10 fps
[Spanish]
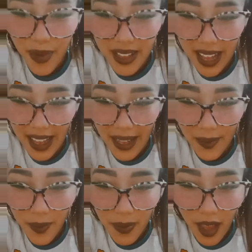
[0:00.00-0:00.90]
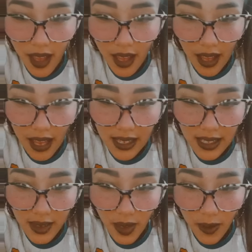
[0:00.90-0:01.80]
Amo Entaya.
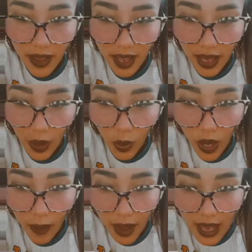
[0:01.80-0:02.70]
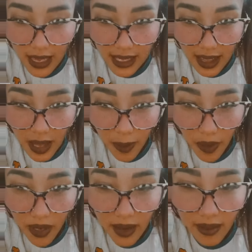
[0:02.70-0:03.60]
Este, no te olvides que el jueves ya está
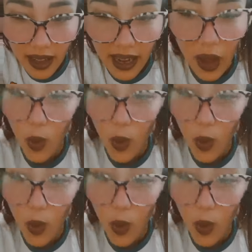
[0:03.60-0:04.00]
disponible.